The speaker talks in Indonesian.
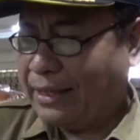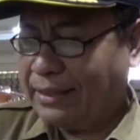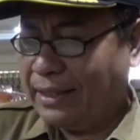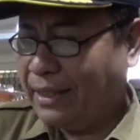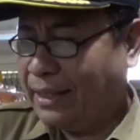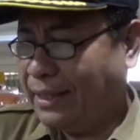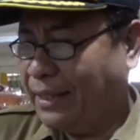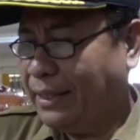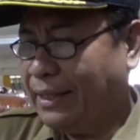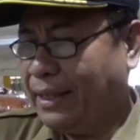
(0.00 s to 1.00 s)
di sini
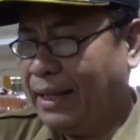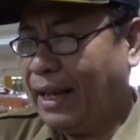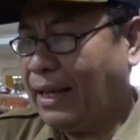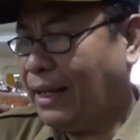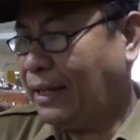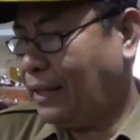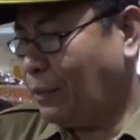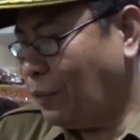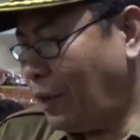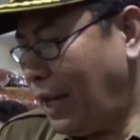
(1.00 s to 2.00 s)
ada
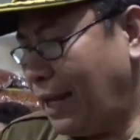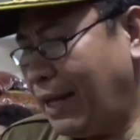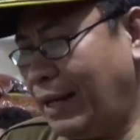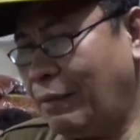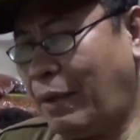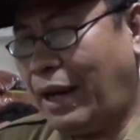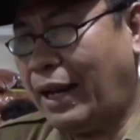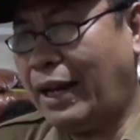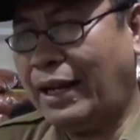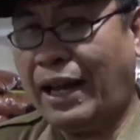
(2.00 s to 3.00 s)
ditemukan
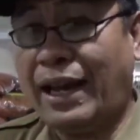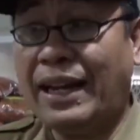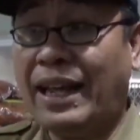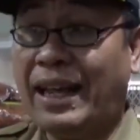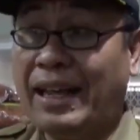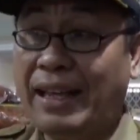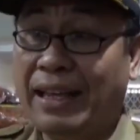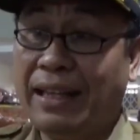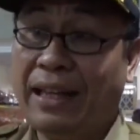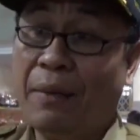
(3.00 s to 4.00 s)
makanan yang ada
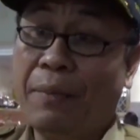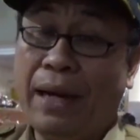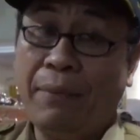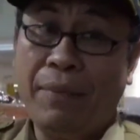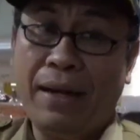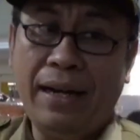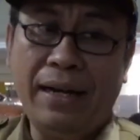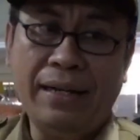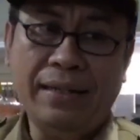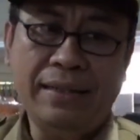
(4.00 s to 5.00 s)
yang tidak
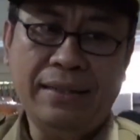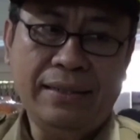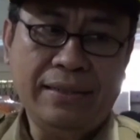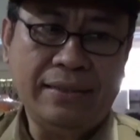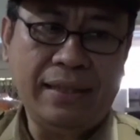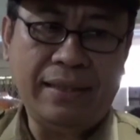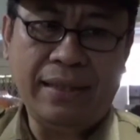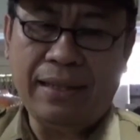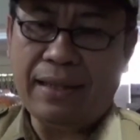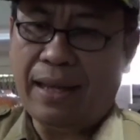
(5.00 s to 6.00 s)
berlabel jadi
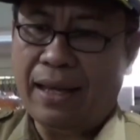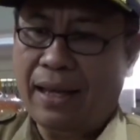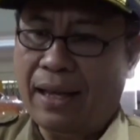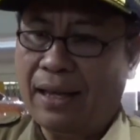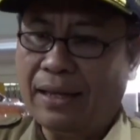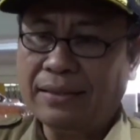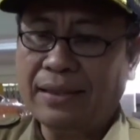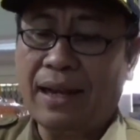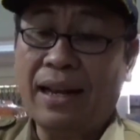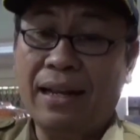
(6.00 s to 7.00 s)
kita
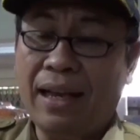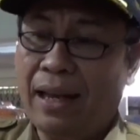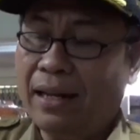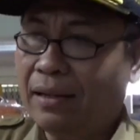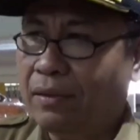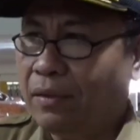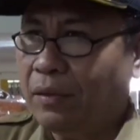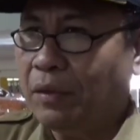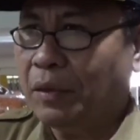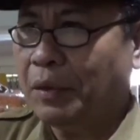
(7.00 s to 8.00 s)
sarankan
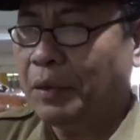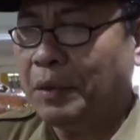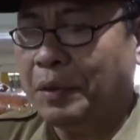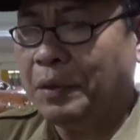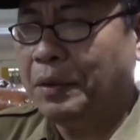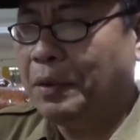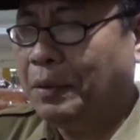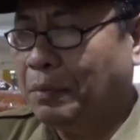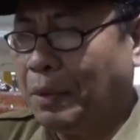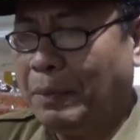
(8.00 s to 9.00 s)
untuk
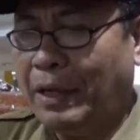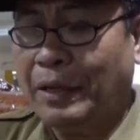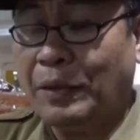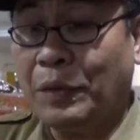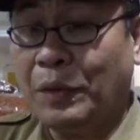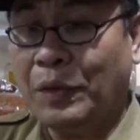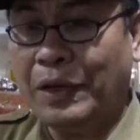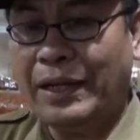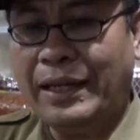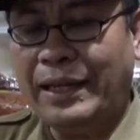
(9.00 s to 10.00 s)
pemilik toko
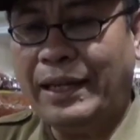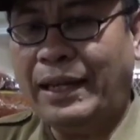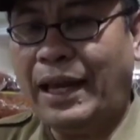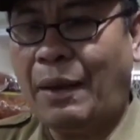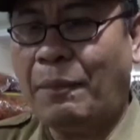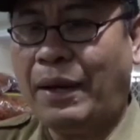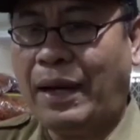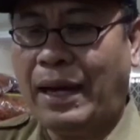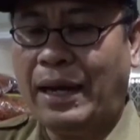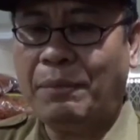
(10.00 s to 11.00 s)
ini
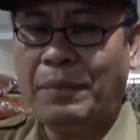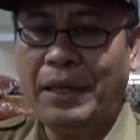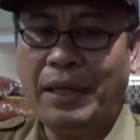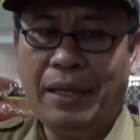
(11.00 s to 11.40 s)
agar lebih